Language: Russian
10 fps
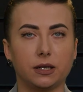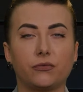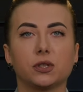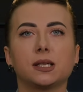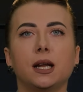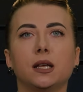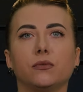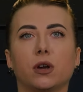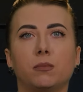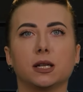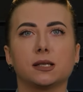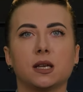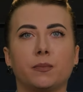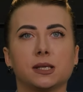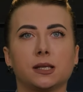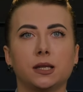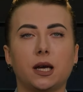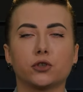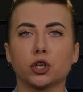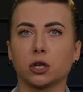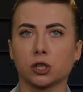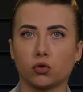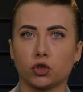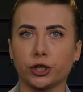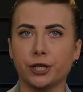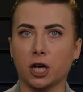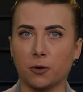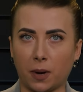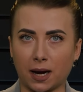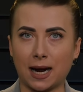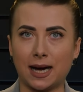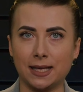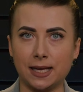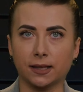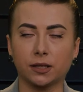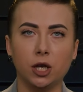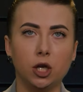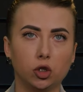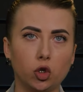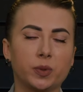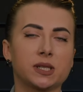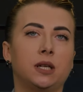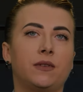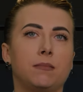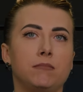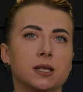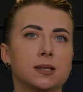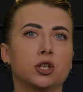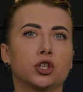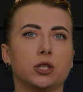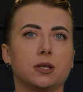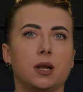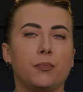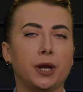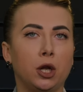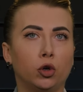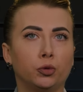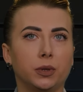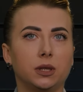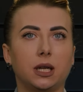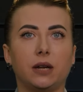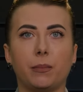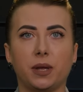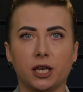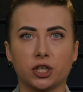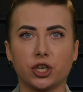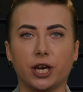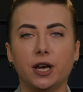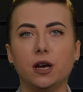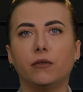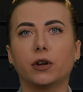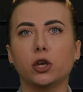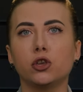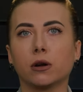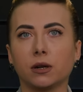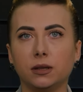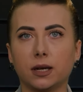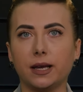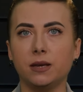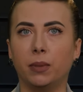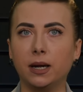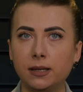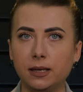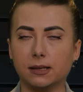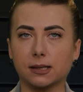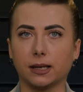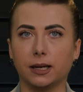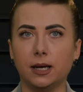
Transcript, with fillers: Официальной информации о пострадавших и разрушениях пока нет, но, по словам местных жителей, прилет был на левобережье в районе рынка и больницы.